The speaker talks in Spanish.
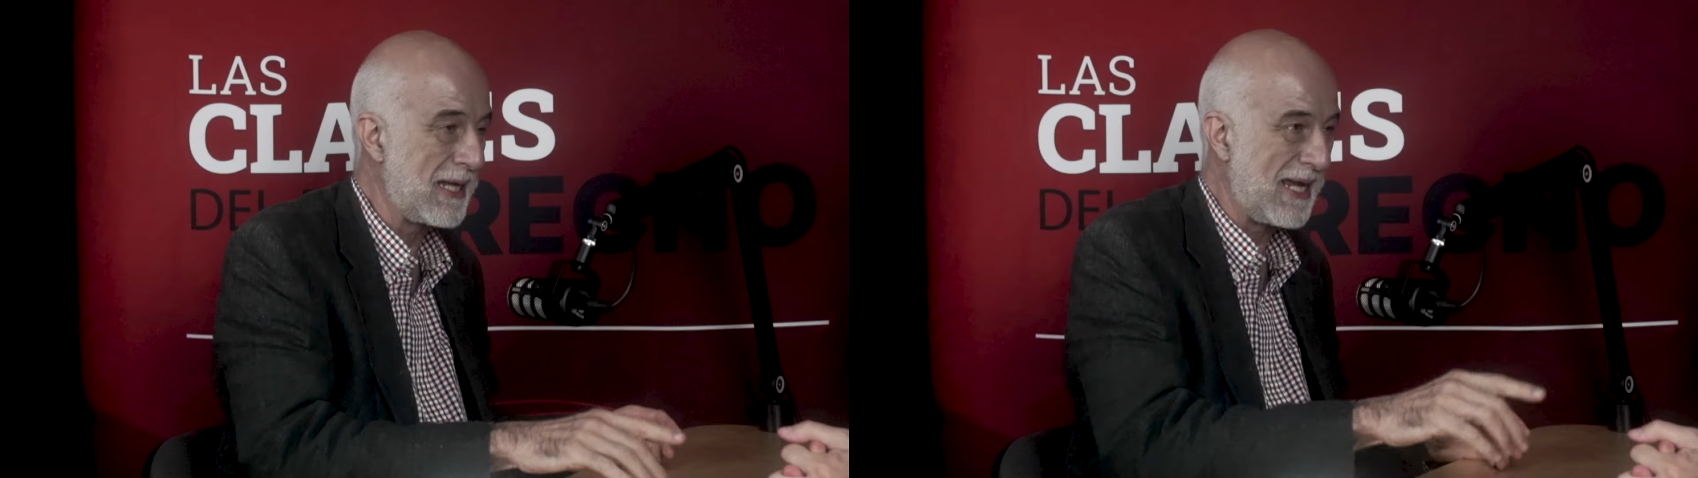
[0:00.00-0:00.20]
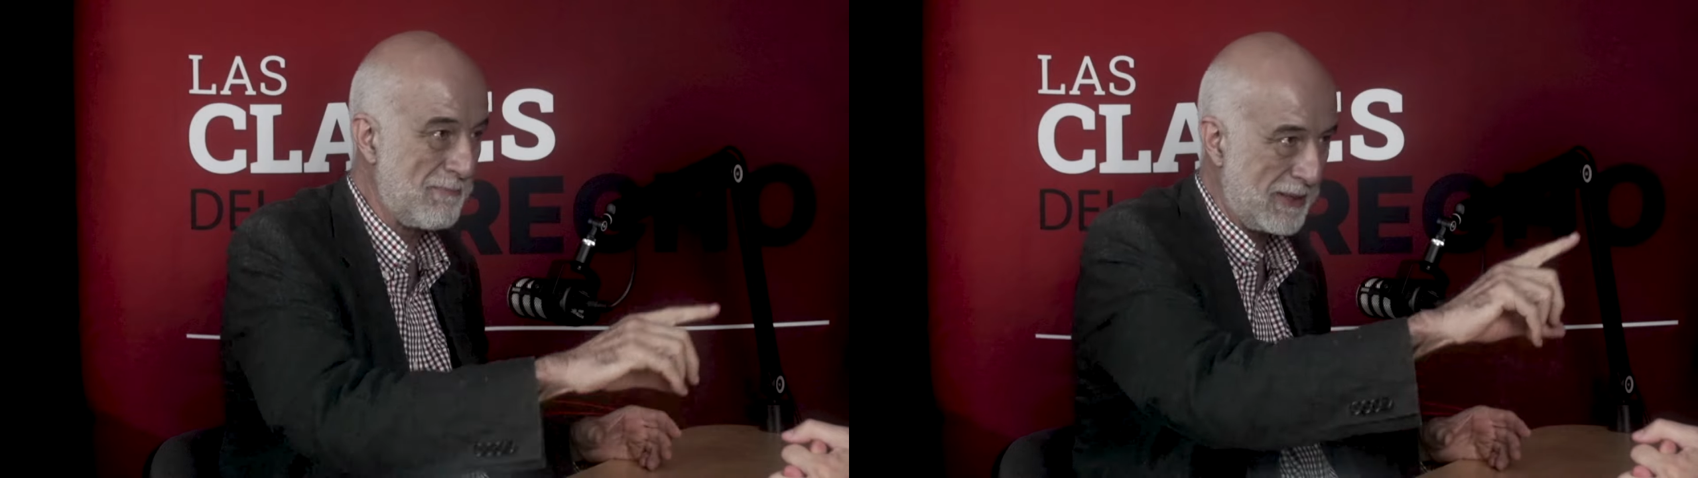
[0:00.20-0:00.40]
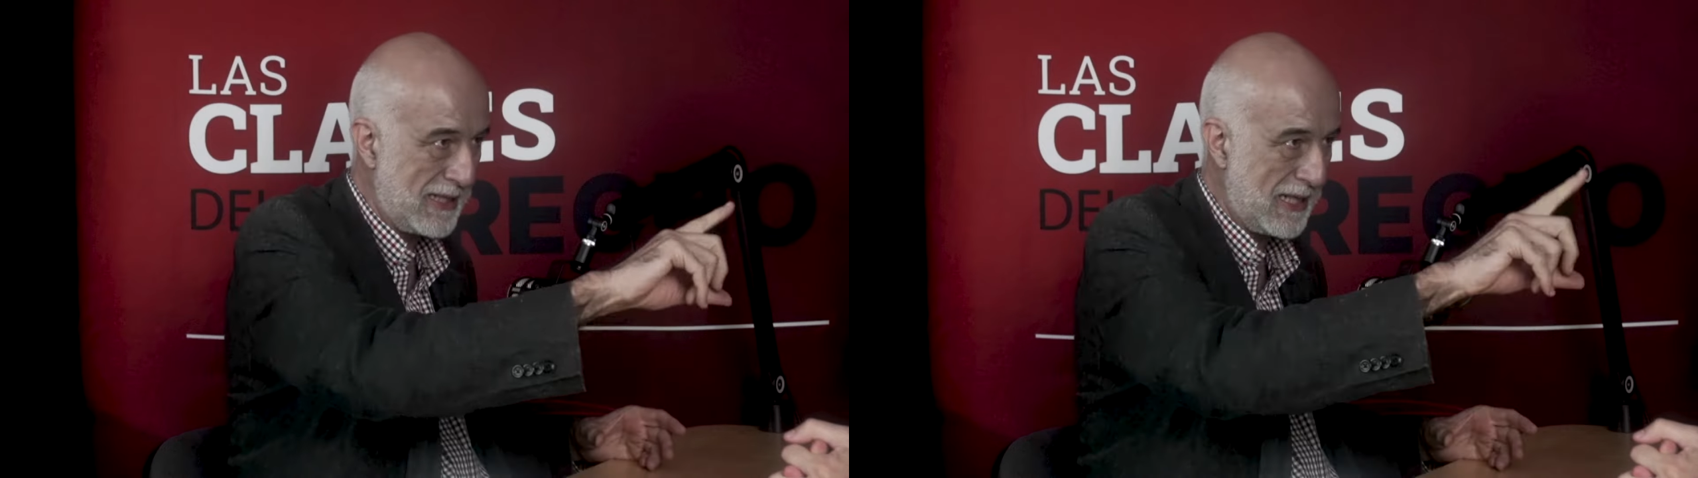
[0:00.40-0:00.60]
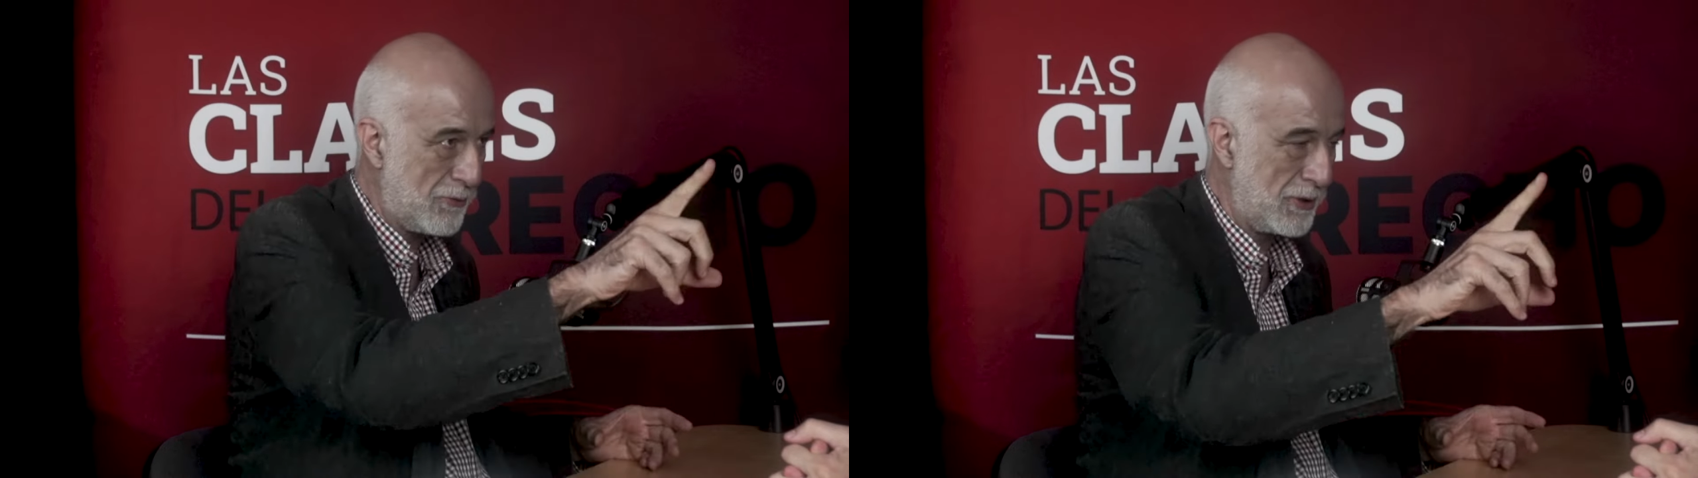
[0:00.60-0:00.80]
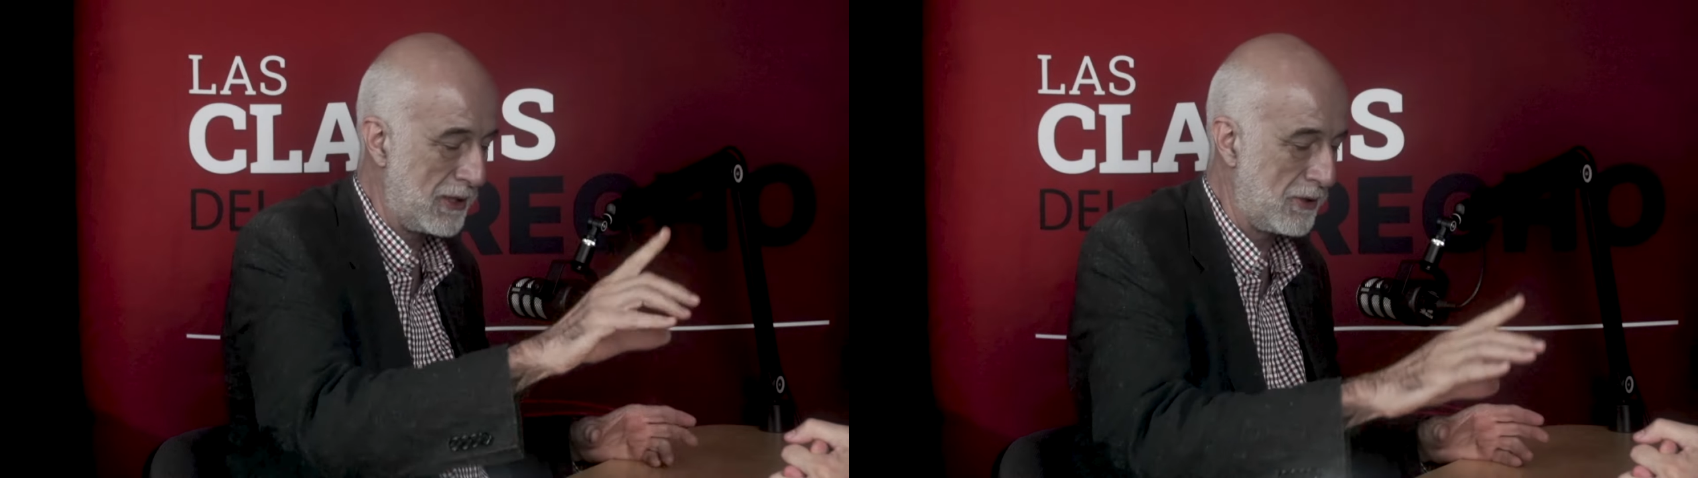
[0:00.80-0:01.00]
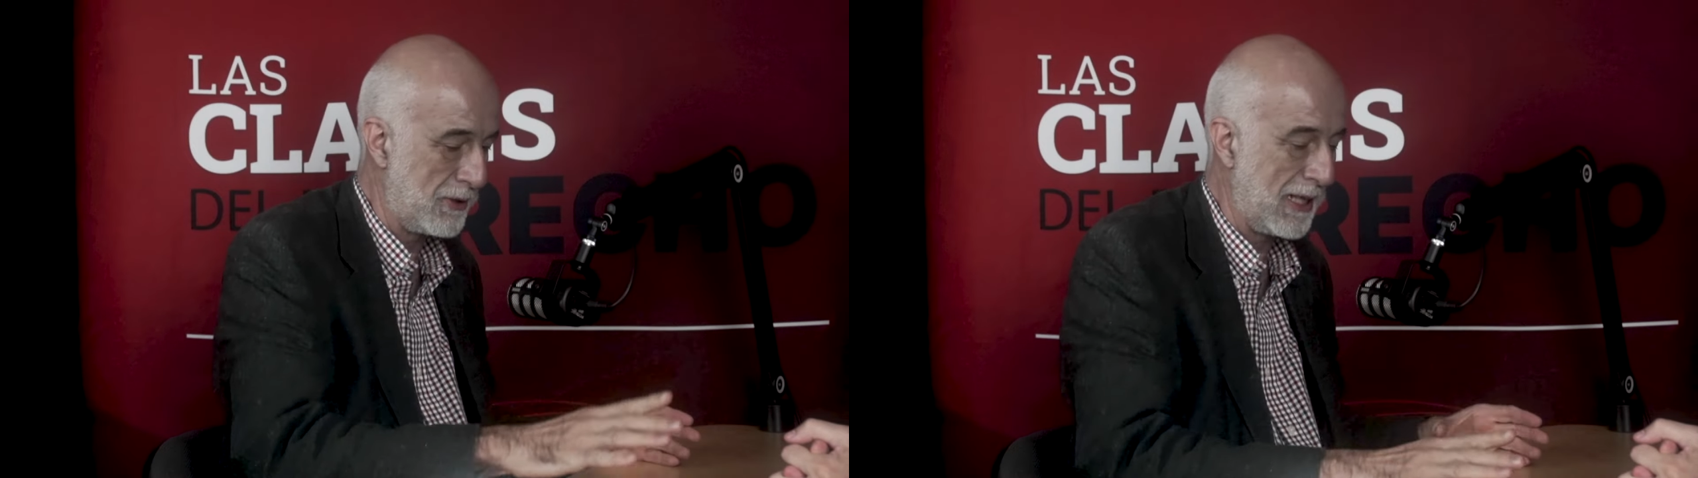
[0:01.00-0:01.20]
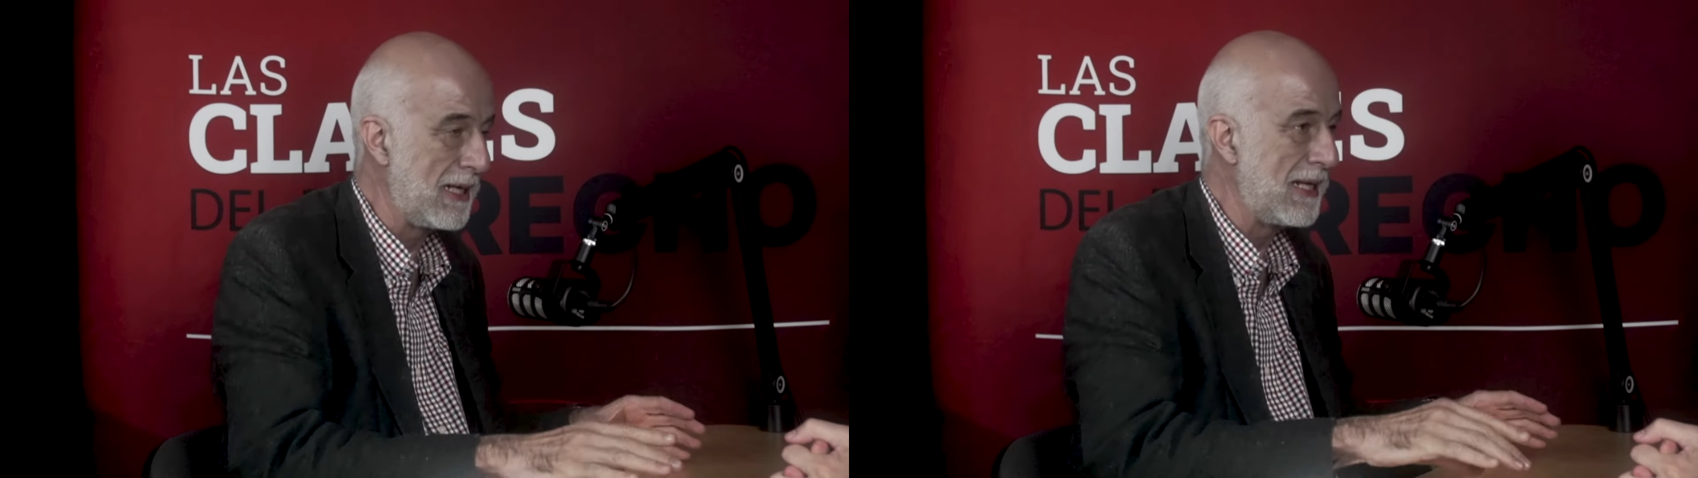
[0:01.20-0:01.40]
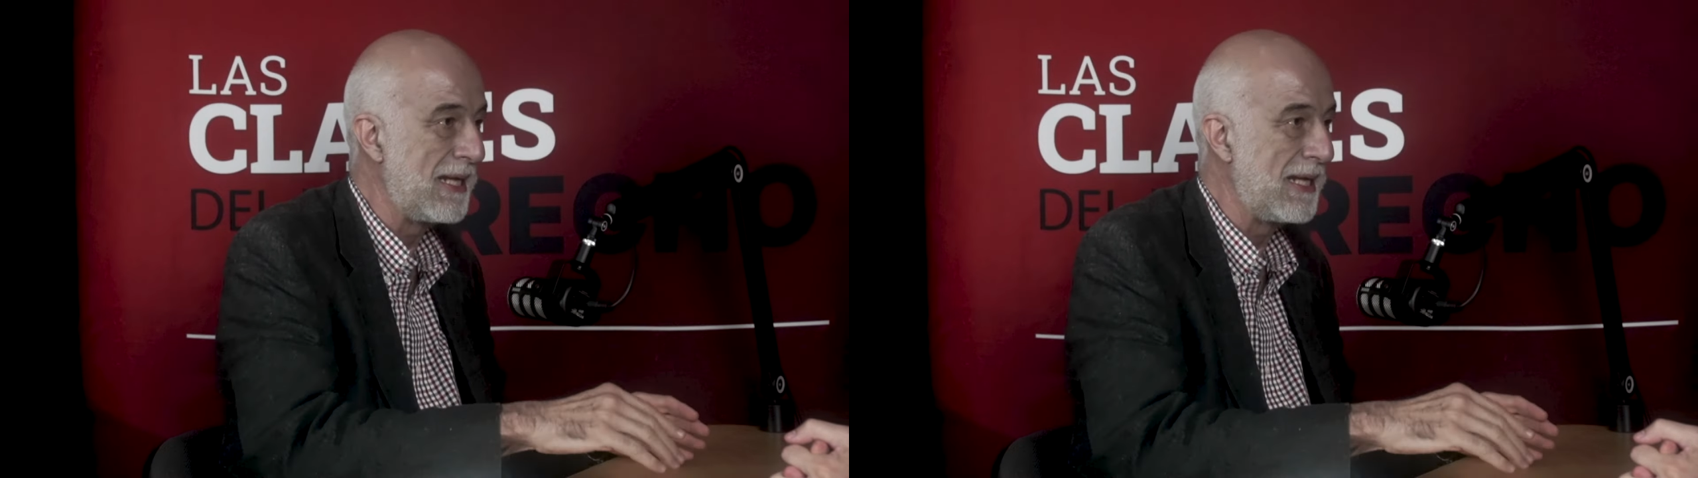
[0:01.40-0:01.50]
en materia jurisdiccional